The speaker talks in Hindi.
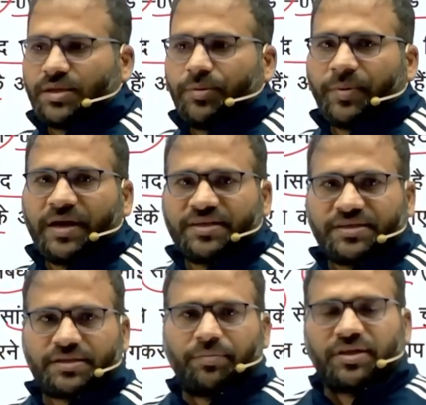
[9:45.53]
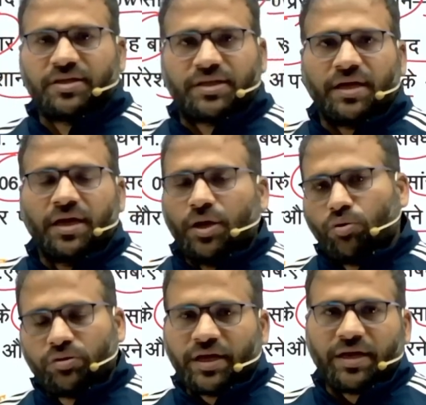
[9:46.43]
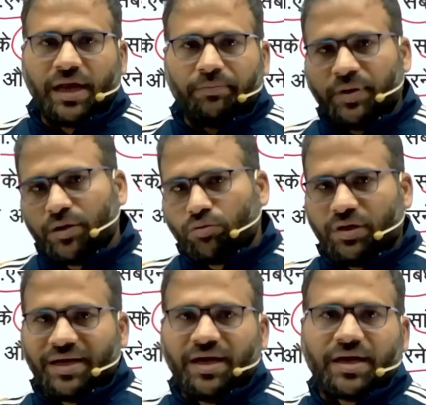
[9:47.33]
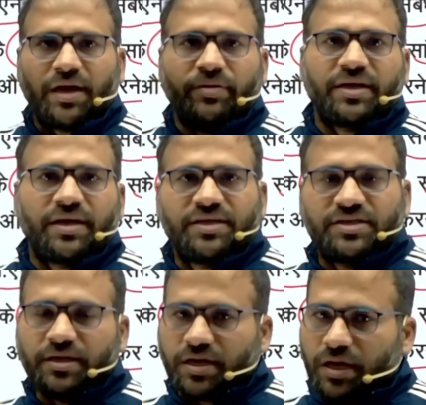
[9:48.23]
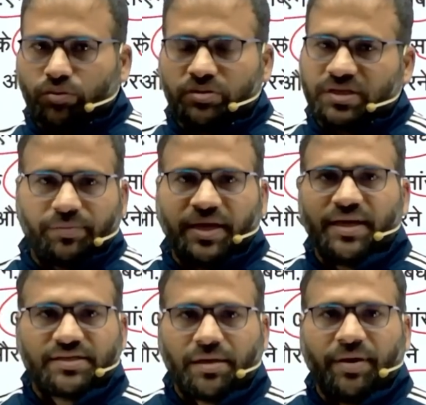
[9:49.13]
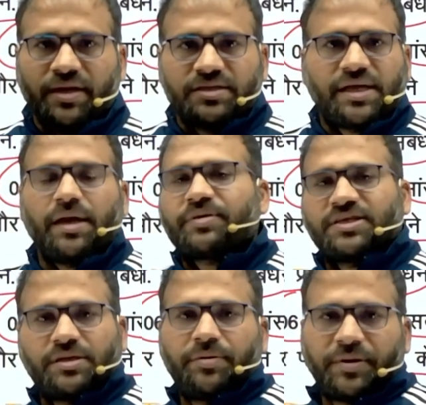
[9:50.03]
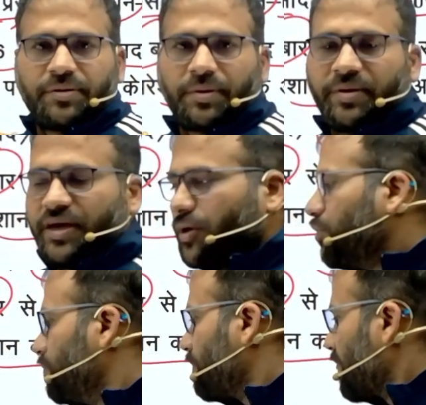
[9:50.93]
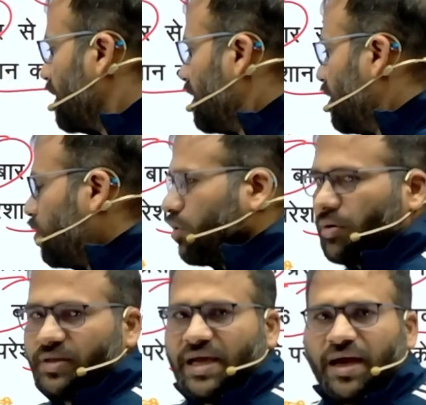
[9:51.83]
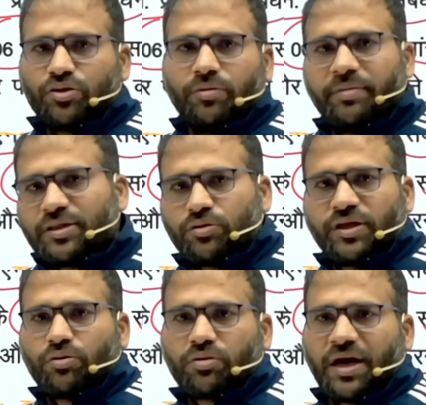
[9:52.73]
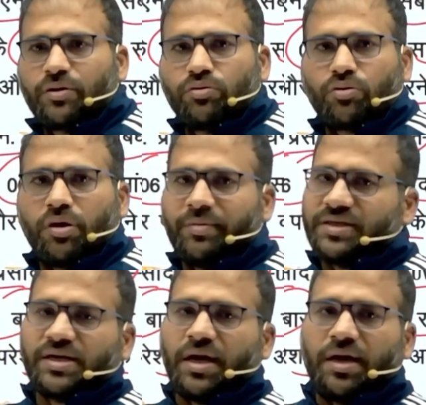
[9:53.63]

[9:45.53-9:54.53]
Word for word: भी पार्टी से संबंधित है उनके खिलाफ बिल्कुल लीगल कार्रवाई करनी चाहिए कानून सबके लिए समान है चाहे आप किसी भी पद पर बैठे हो और विद्यार्थियों मैं तो देखो कानून को हमेशा